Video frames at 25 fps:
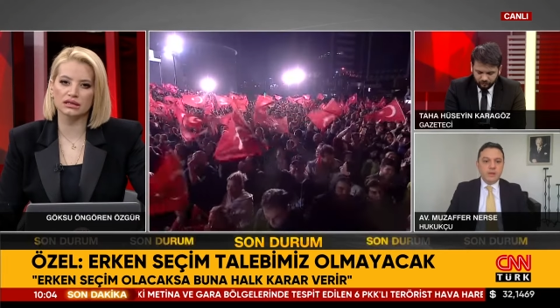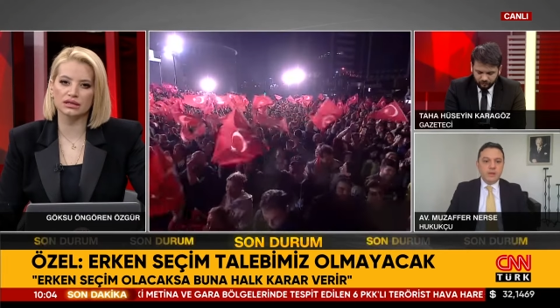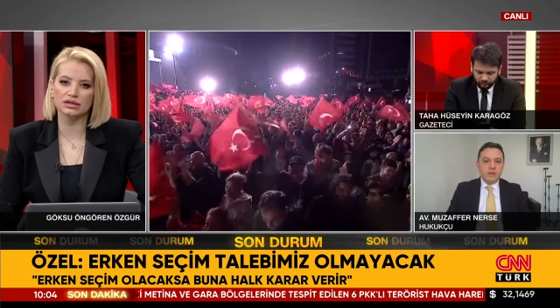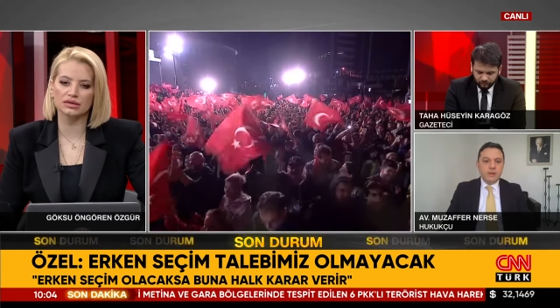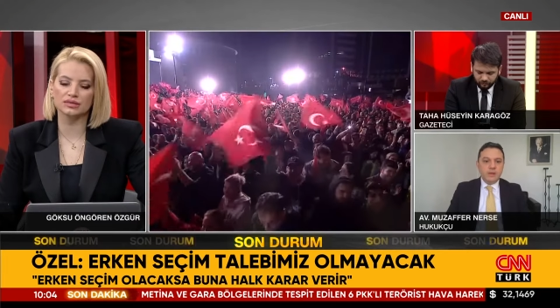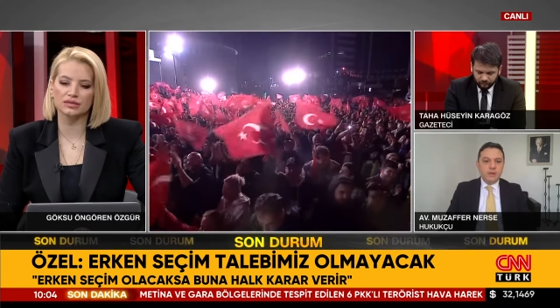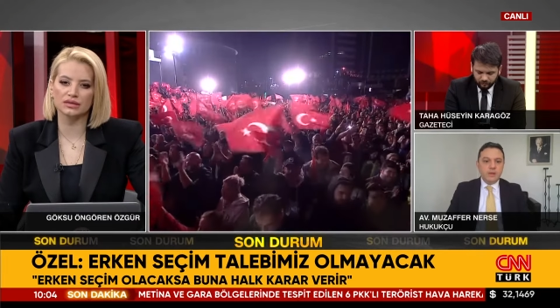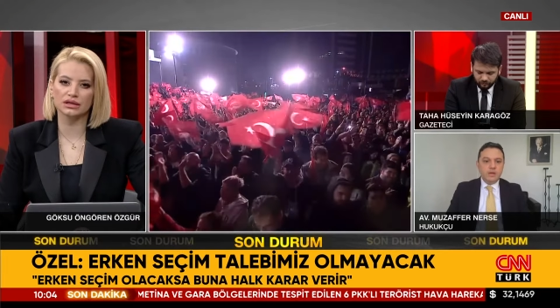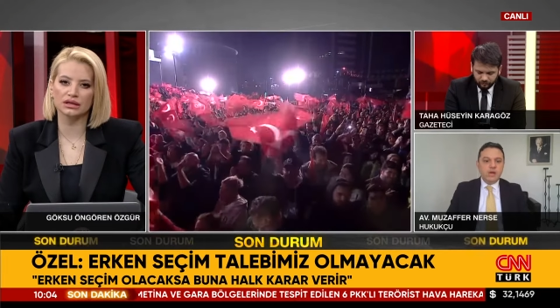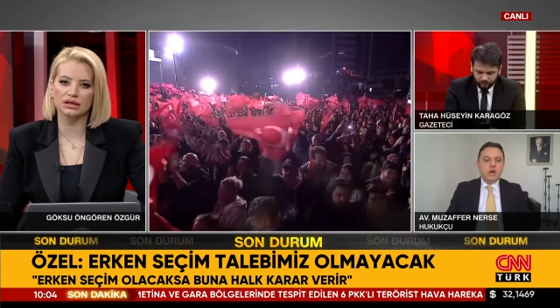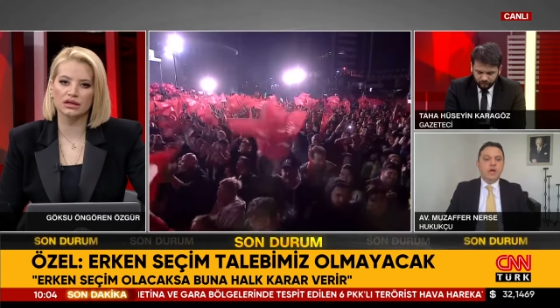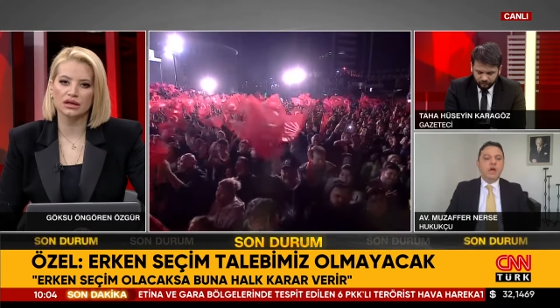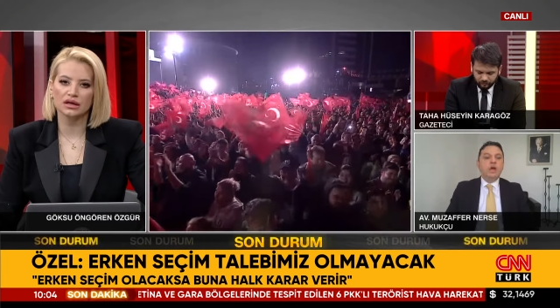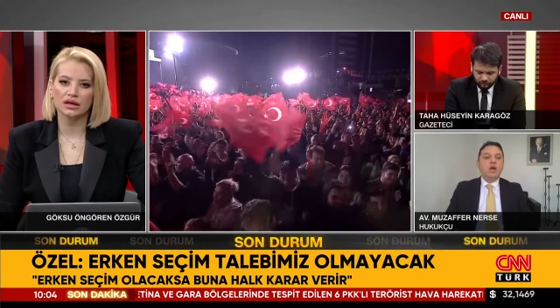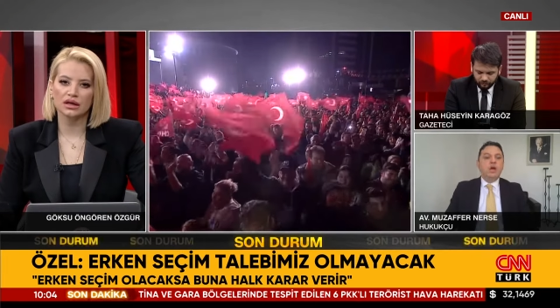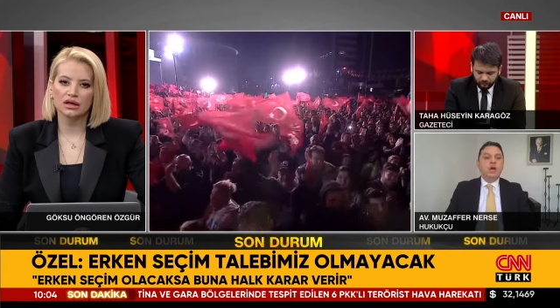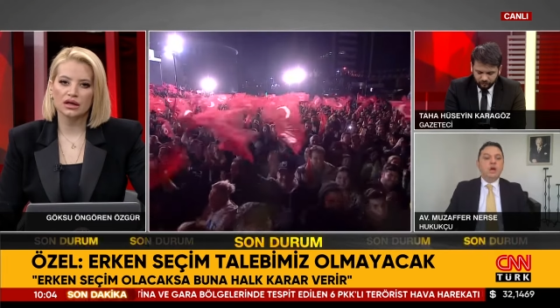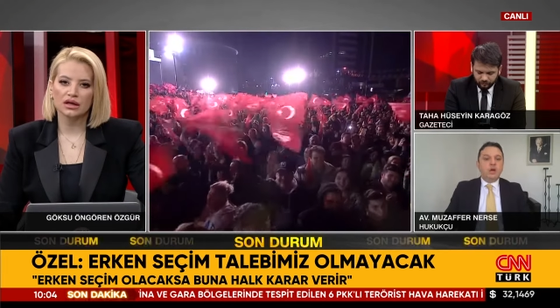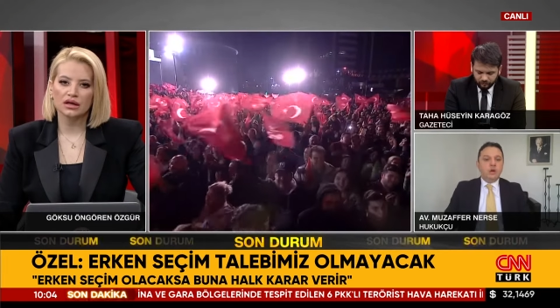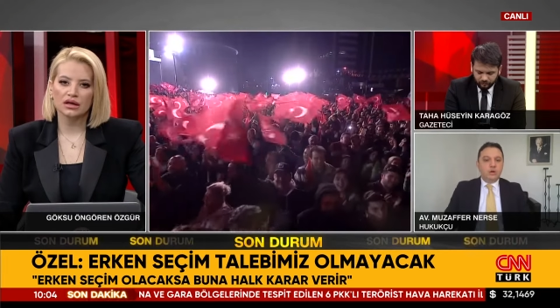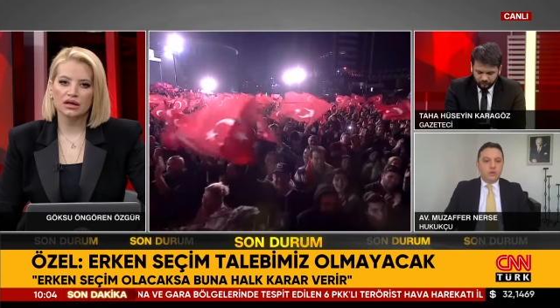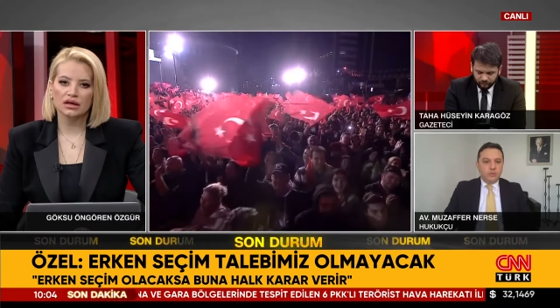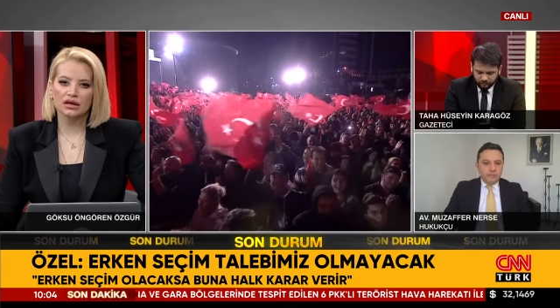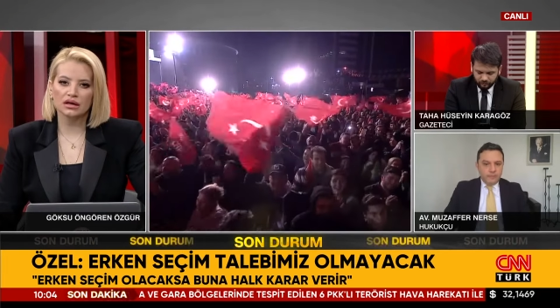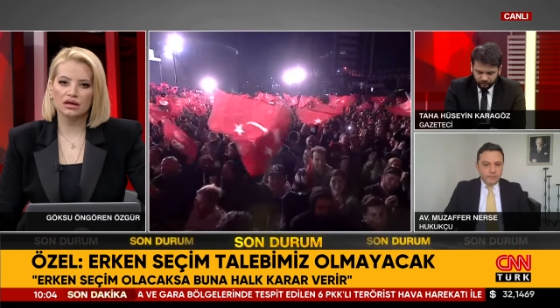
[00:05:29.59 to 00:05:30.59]
Şimdi
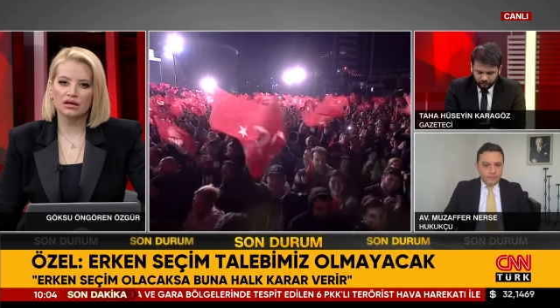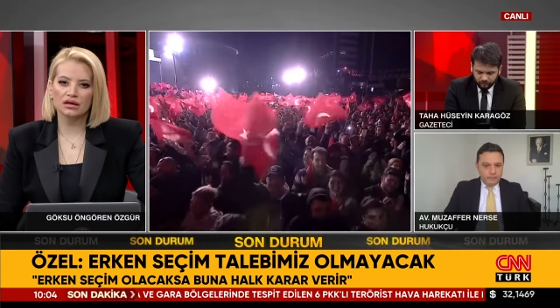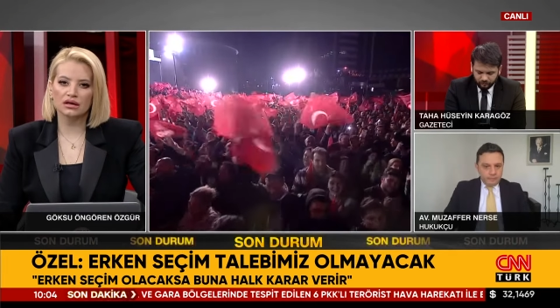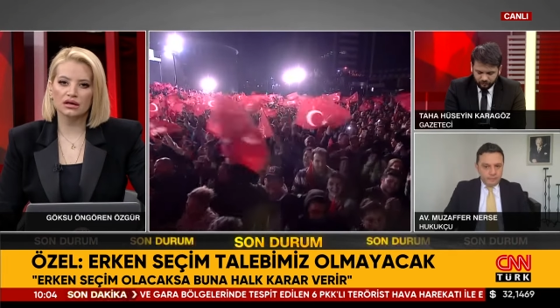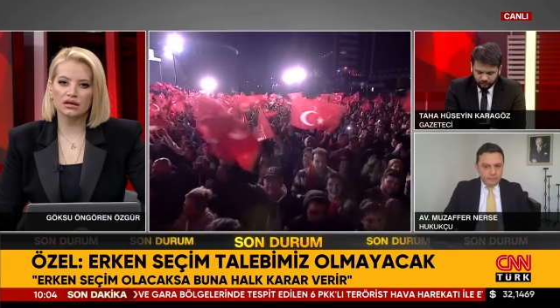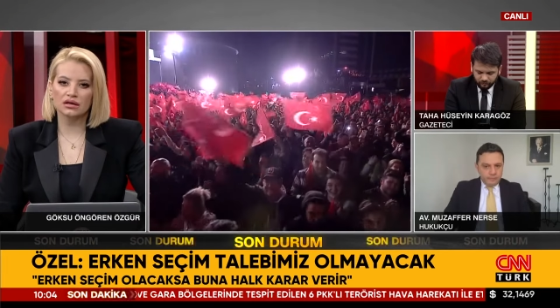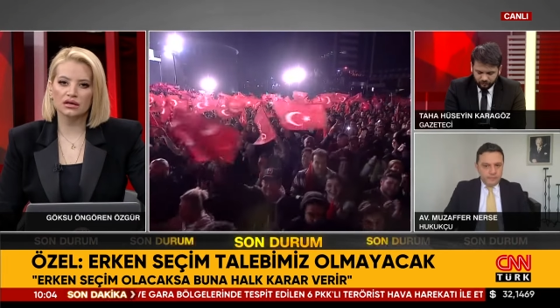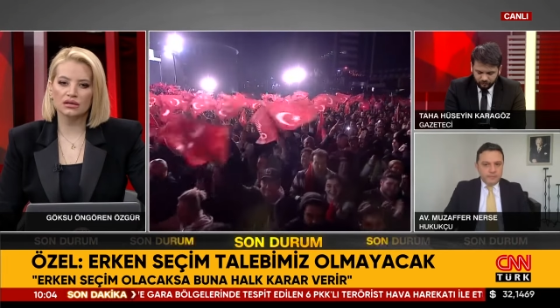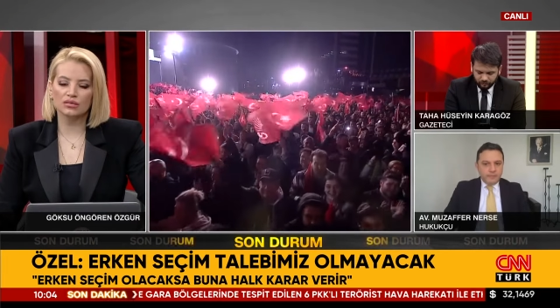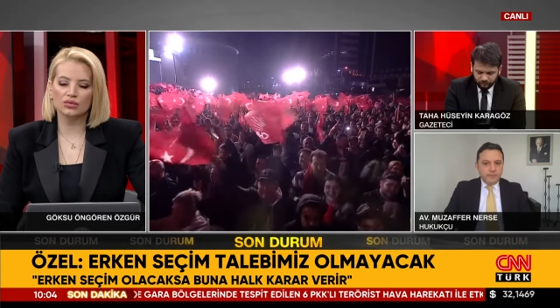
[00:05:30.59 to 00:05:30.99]
e,